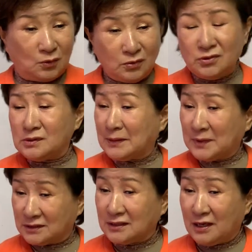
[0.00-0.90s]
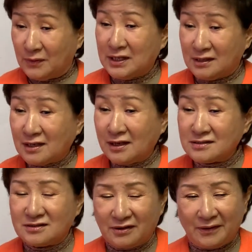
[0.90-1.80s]
그 오늘 아마 그 예화에
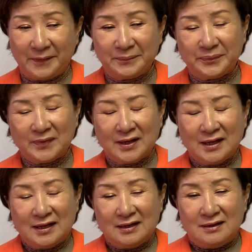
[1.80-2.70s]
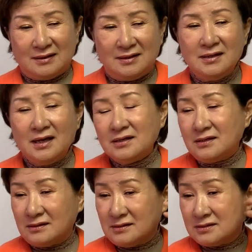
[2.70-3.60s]
얘기했어요. 이
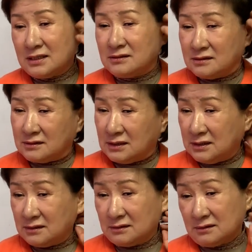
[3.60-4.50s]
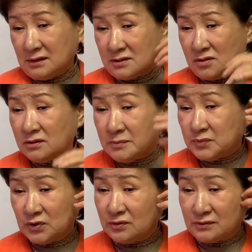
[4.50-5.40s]
얘기를 저는 한, 한 서른
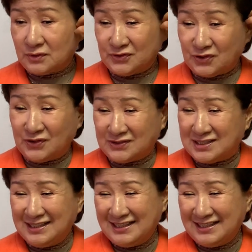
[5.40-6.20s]
번도 더 들었죠.